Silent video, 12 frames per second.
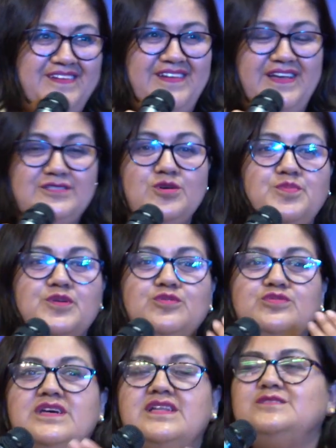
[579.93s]
Eso
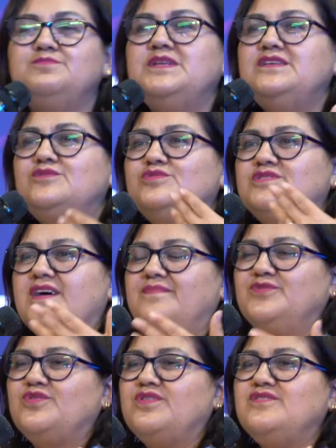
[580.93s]
produce el Espíritu
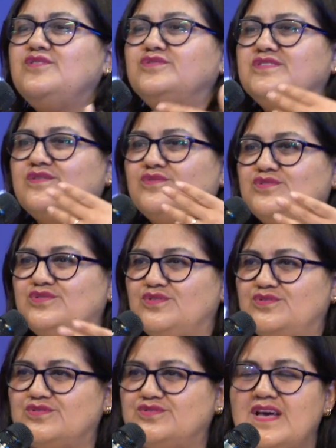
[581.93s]
Santo de Dios en
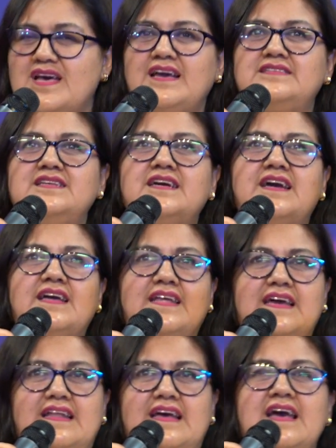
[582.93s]
nosotros. Ese
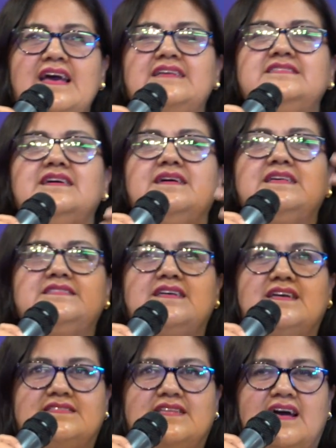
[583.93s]
querer, ese, es
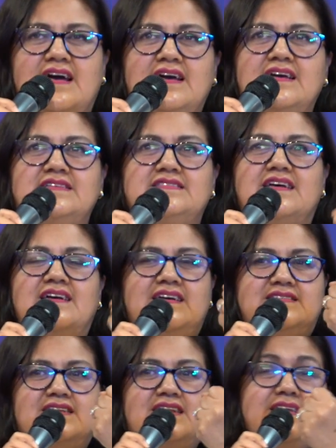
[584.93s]
esa, esa,
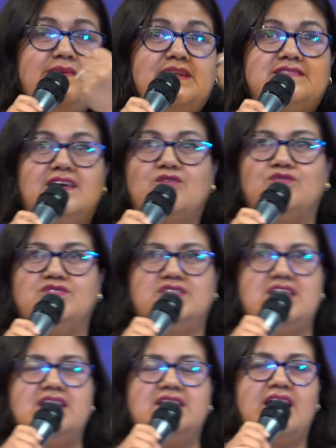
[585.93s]
ese libres de
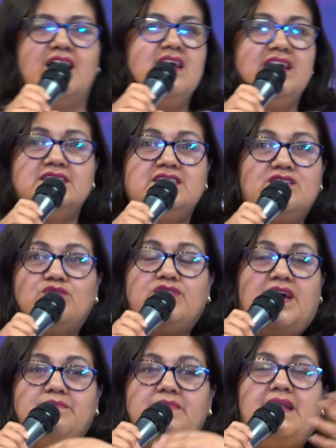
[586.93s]
contienda, ese no
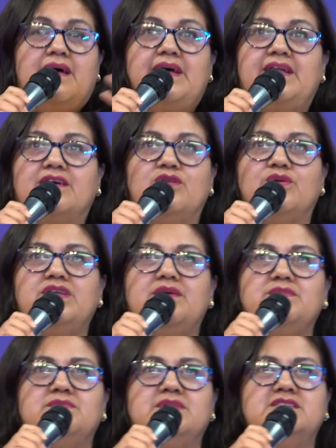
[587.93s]
darme la vanagloria a
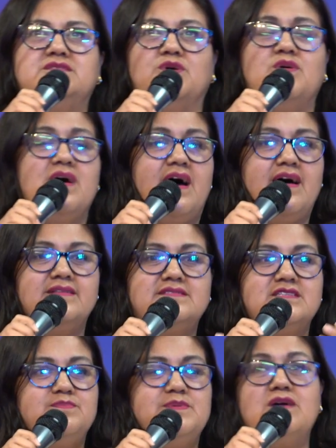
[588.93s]
mí mismo.
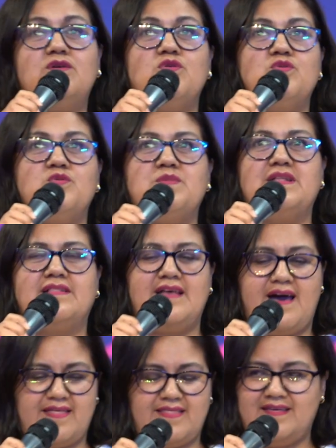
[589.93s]
Antes bien con
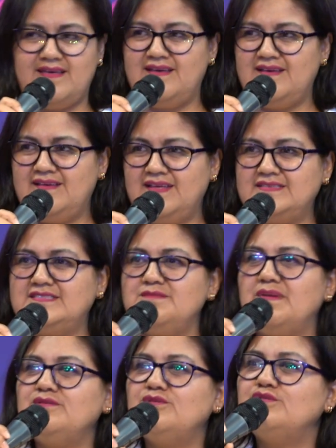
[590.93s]
humildad,
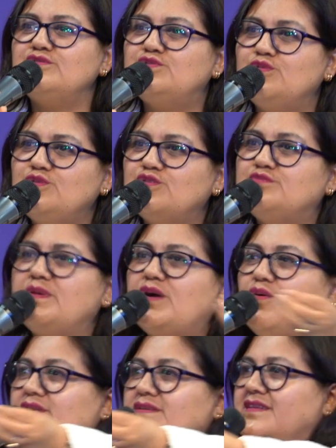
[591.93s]
estimándonos unos
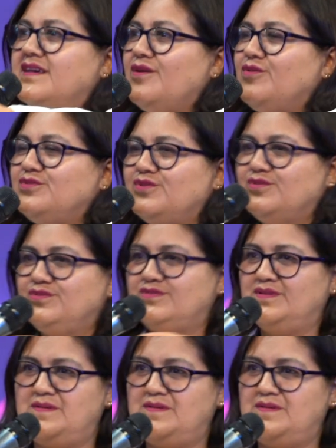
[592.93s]
mejores que otros.